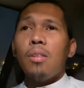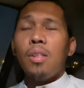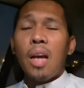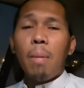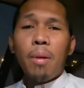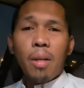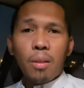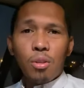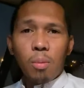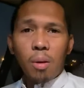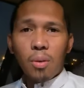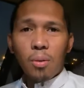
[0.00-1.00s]
sinabi ni Allah
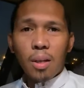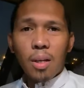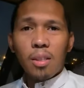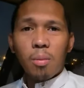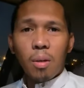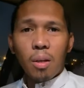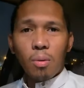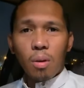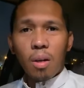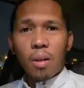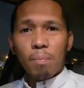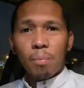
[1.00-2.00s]
subhanahu wa ta'ala sa Banal
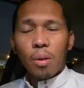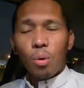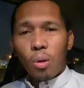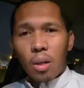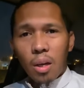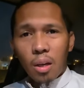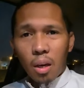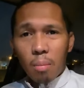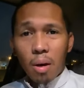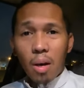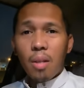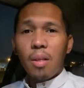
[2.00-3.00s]
Quran, "Qul ya
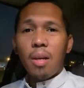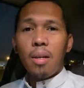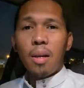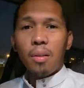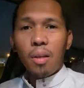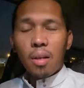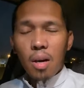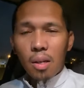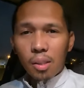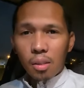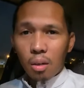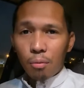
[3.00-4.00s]
ibadi alladhina
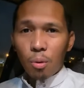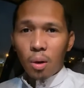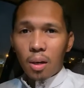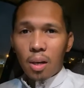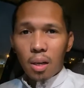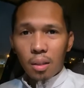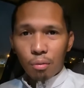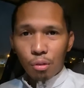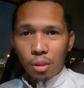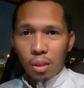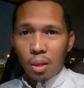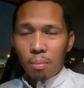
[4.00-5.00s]
asrafu ala
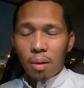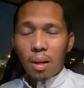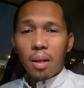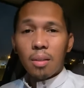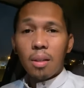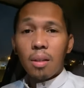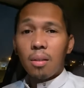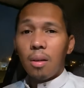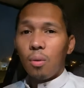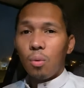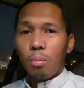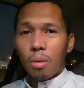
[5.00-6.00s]
anfusihim la
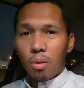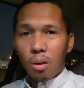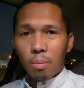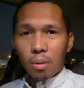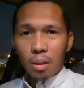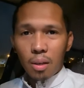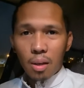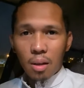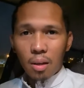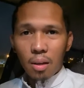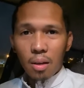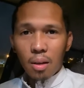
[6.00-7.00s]
taqnatu min
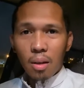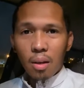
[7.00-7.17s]
rahmatillah.